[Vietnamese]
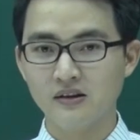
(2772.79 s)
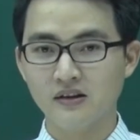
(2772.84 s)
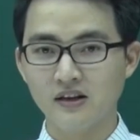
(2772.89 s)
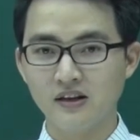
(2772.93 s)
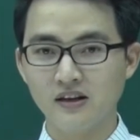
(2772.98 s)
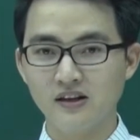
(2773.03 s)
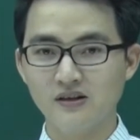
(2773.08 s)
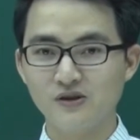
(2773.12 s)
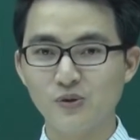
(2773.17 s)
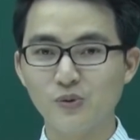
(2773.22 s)

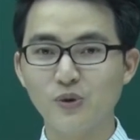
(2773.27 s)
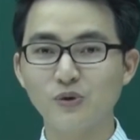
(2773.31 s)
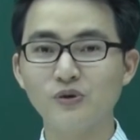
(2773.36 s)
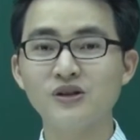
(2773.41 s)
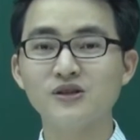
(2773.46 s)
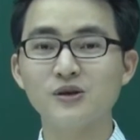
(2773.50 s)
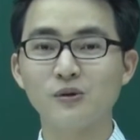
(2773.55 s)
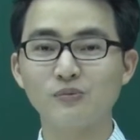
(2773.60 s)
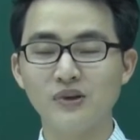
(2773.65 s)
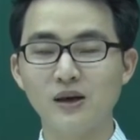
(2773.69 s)
Thế thì dùng công
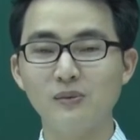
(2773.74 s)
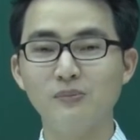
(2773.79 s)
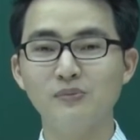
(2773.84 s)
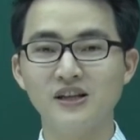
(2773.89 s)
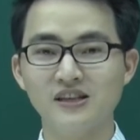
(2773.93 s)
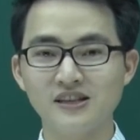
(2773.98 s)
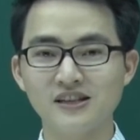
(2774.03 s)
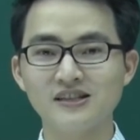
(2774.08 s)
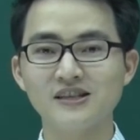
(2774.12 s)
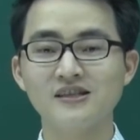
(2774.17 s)
thức trọng
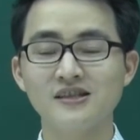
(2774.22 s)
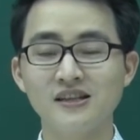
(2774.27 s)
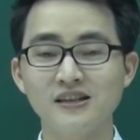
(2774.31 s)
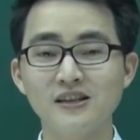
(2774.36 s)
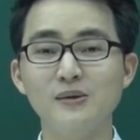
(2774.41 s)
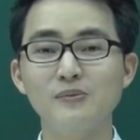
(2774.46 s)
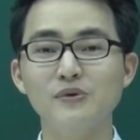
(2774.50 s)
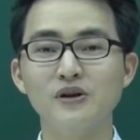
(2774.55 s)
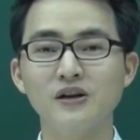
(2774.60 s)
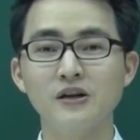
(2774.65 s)
tâm thì chắc chắn sẽ
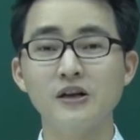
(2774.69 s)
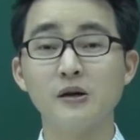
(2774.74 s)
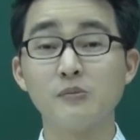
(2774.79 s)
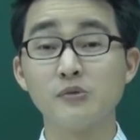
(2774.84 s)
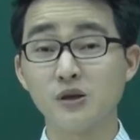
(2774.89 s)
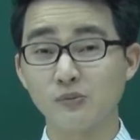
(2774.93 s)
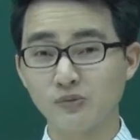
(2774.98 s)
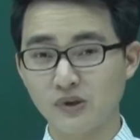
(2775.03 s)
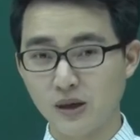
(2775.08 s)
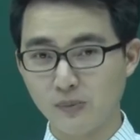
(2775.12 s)
tìm được cái điểm
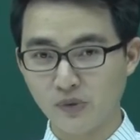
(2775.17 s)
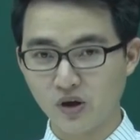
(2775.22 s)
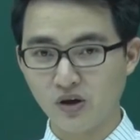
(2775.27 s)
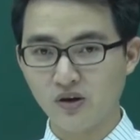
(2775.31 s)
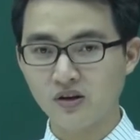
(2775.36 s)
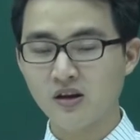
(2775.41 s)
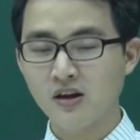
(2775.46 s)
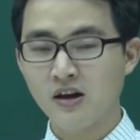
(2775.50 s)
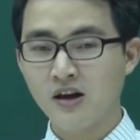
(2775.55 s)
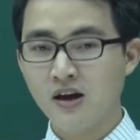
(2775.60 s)
trọng tâm thôi.